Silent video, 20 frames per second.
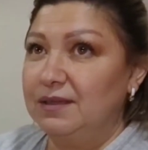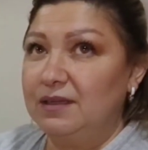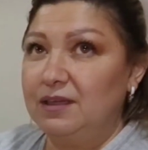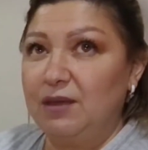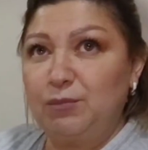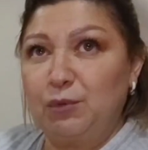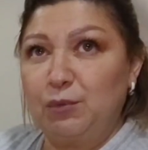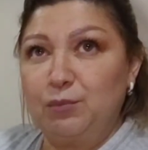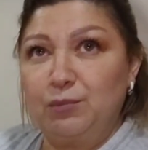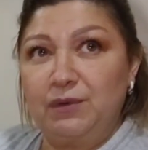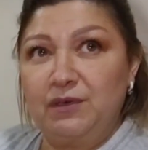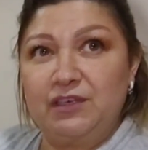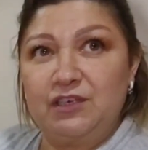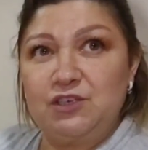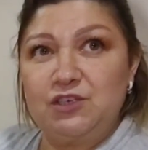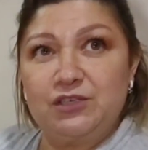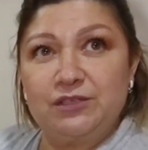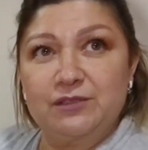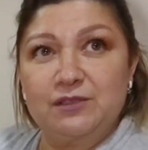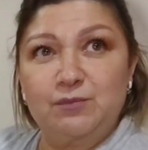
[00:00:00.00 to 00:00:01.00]
Я там
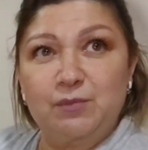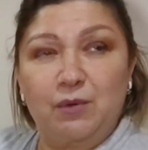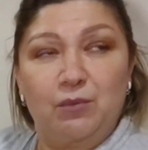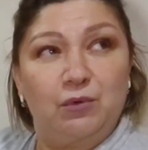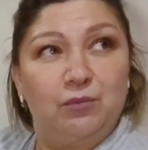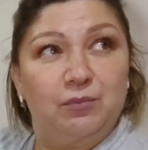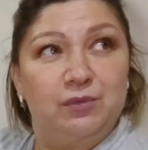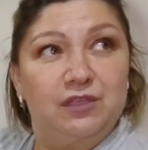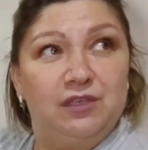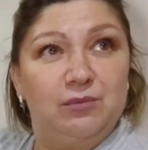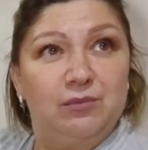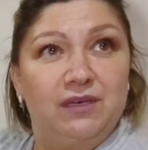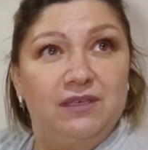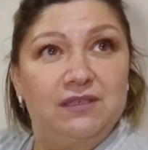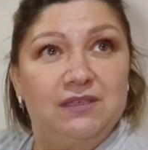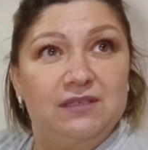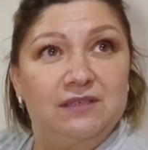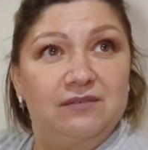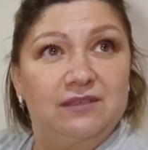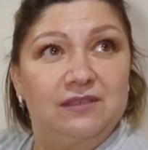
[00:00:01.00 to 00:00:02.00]
погорячилась, по-моему,
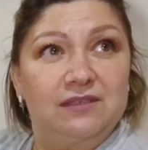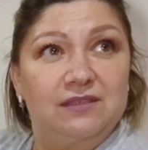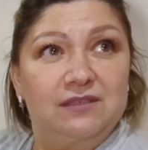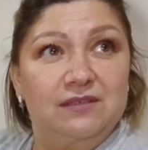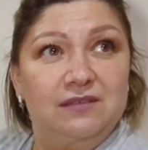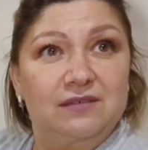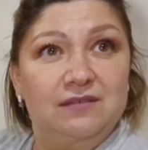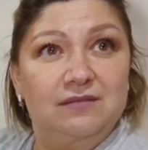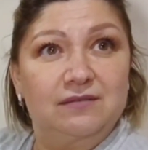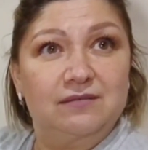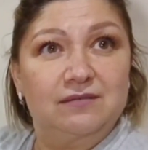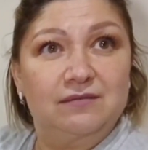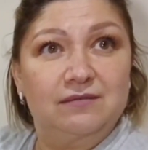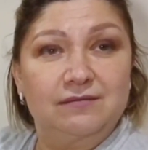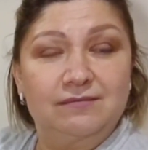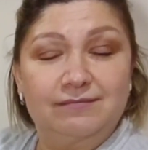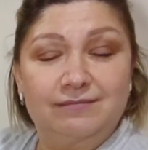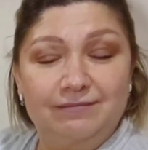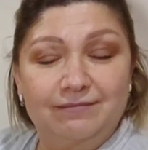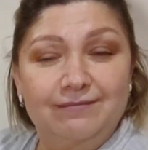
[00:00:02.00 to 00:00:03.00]
поднимается ветер.
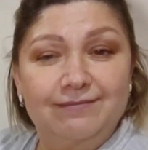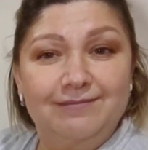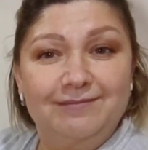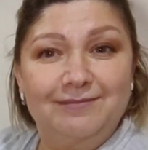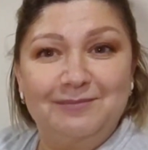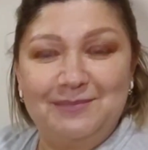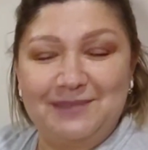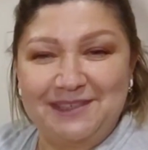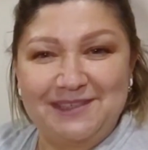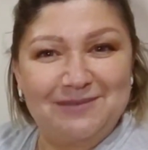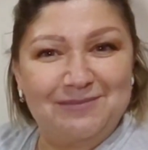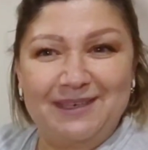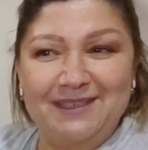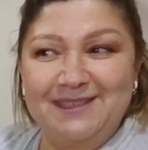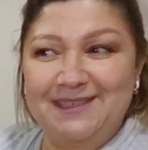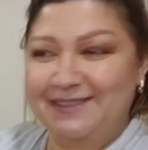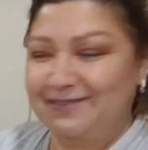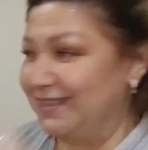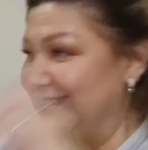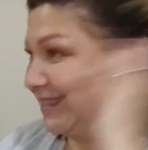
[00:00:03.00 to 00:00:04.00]

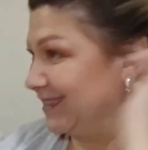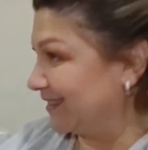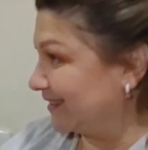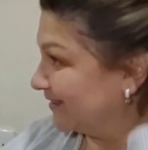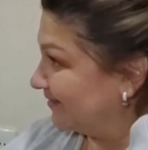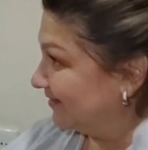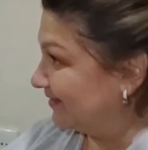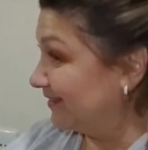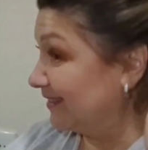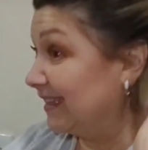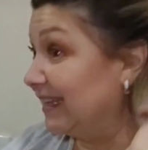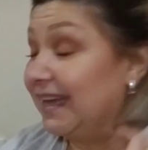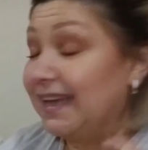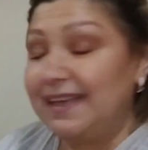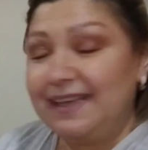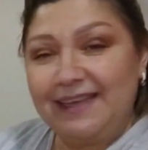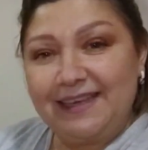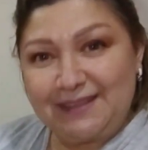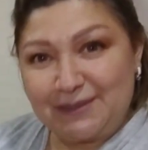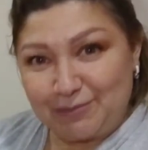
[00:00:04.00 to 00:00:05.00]
Поднимается ветер.
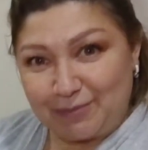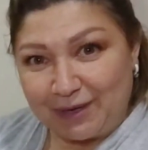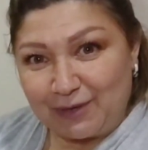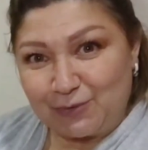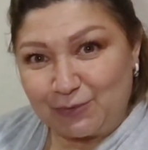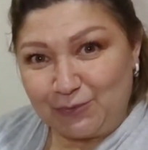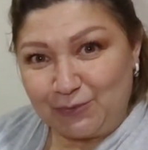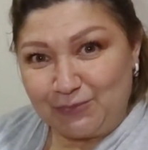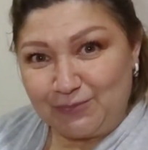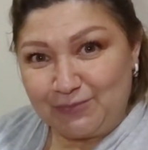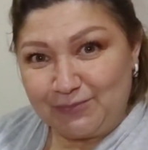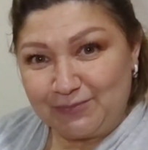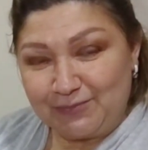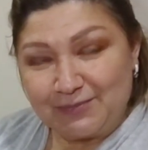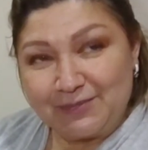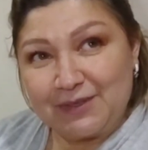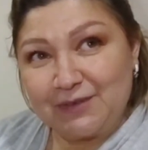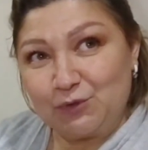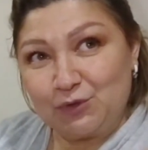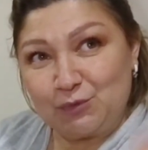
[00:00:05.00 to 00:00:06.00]
Это Баку.
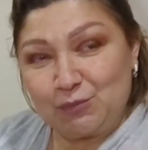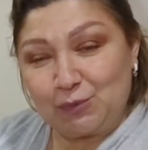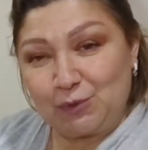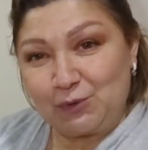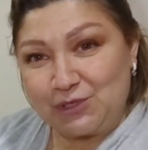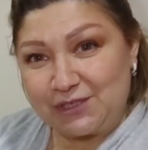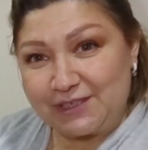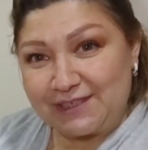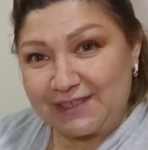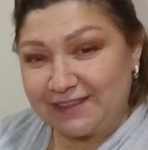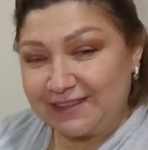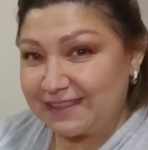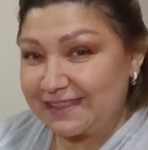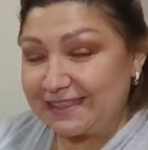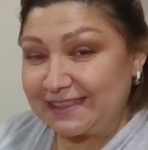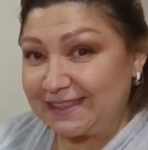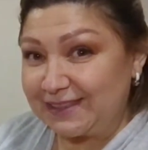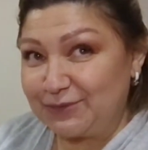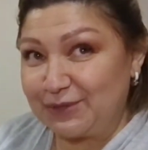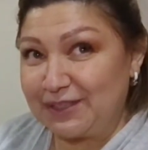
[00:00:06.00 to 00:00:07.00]
Тут полчаса
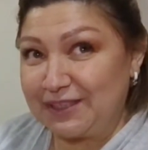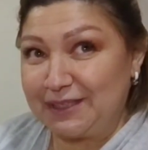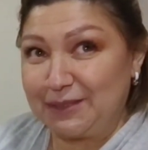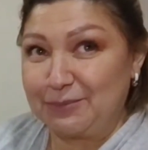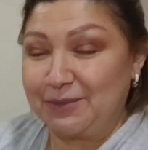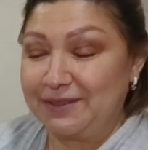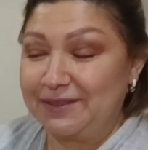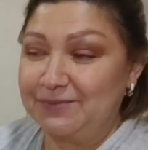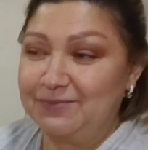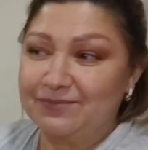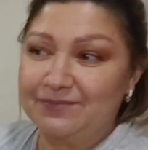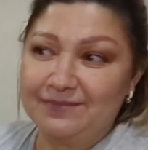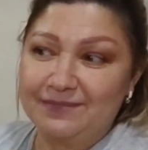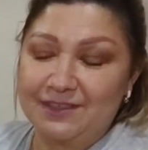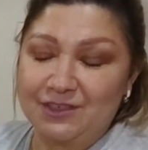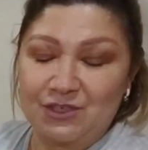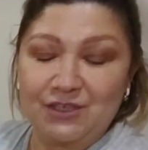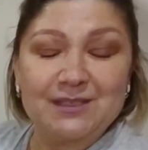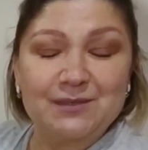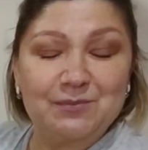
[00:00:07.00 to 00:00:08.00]
назад его не было.
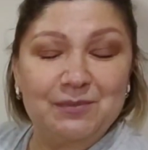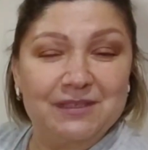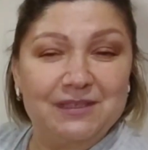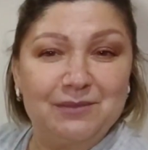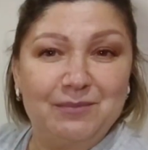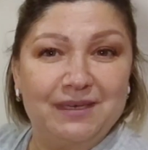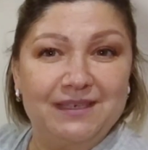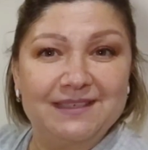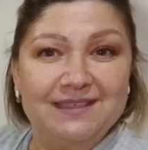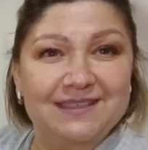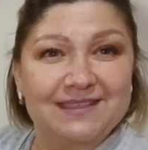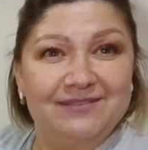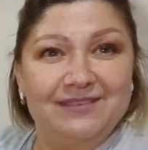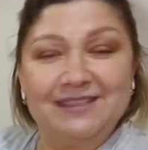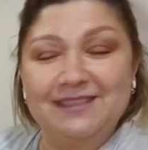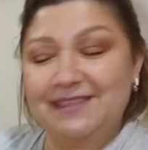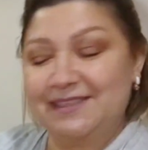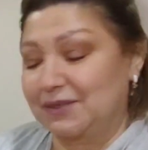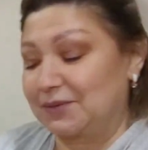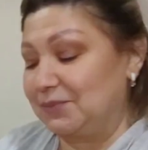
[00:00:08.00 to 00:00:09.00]
Сейчас поднимается
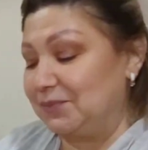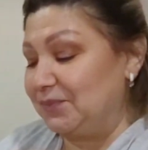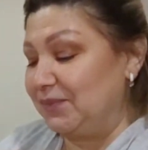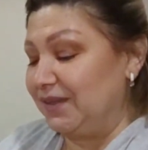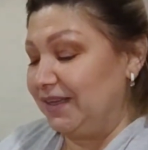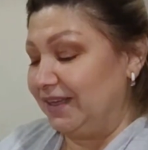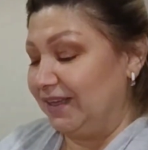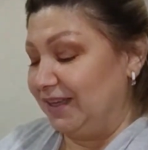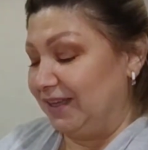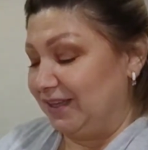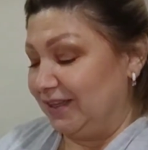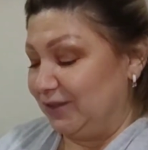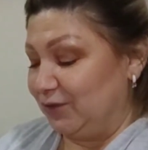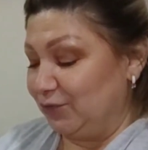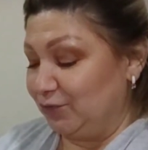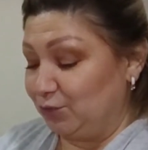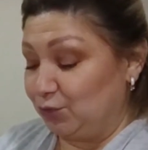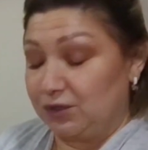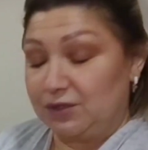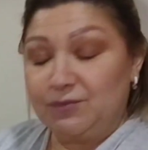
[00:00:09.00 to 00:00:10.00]
ветер.
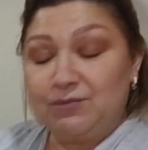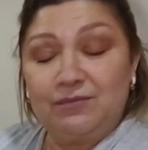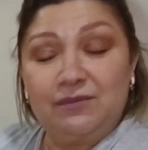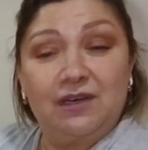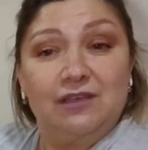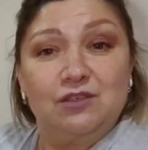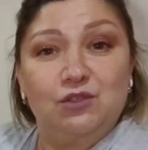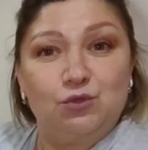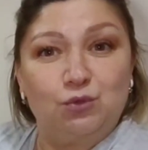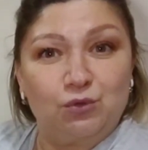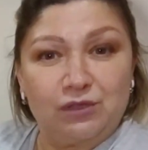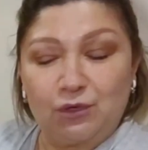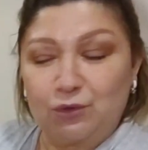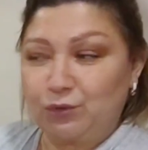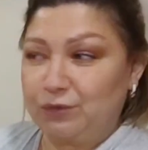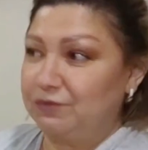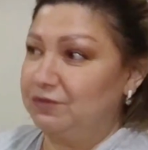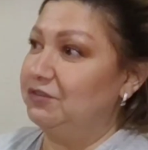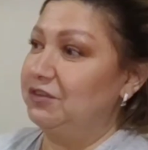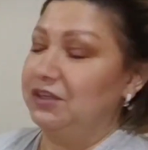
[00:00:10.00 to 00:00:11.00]
Ну вот, да, стук
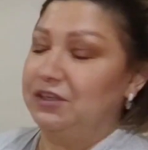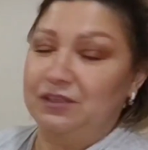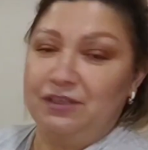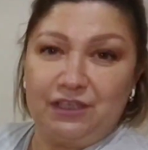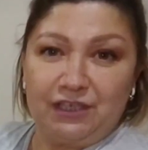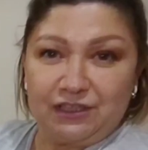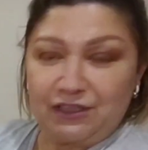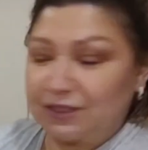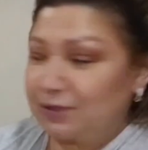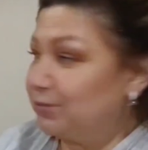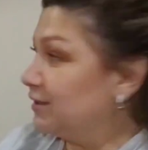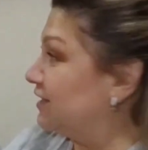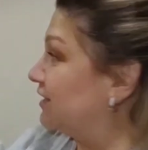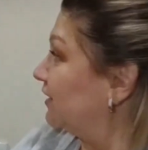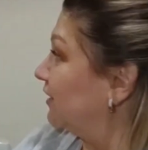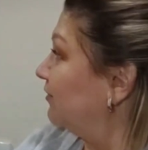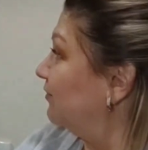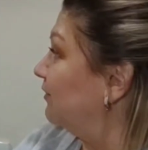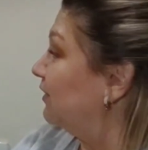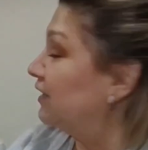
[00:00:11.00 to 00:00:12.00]
такой в дверь. И я так
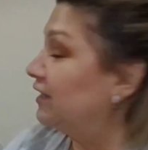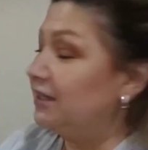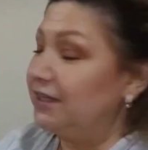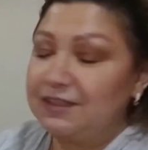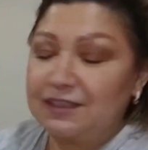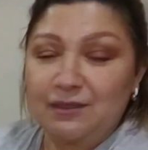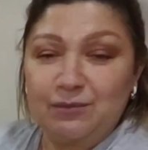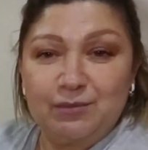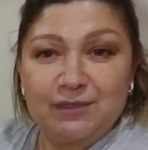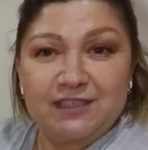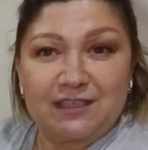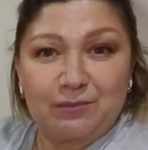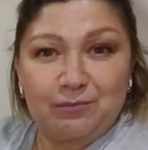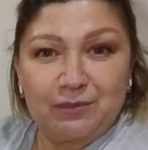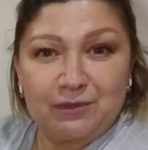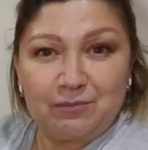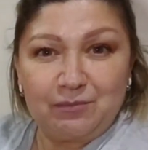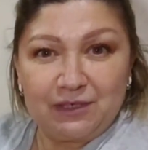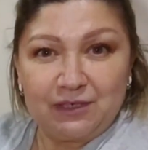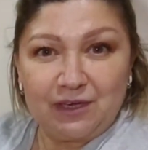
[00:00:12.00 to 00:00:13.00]
быстро, я так быстро
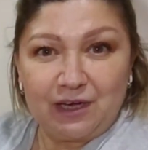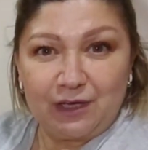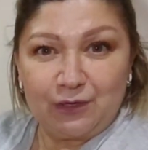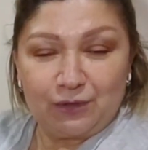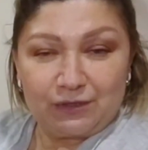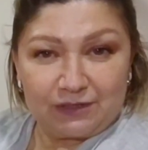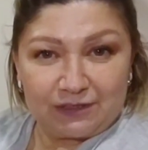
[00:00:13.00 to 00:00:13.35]
подбегаю,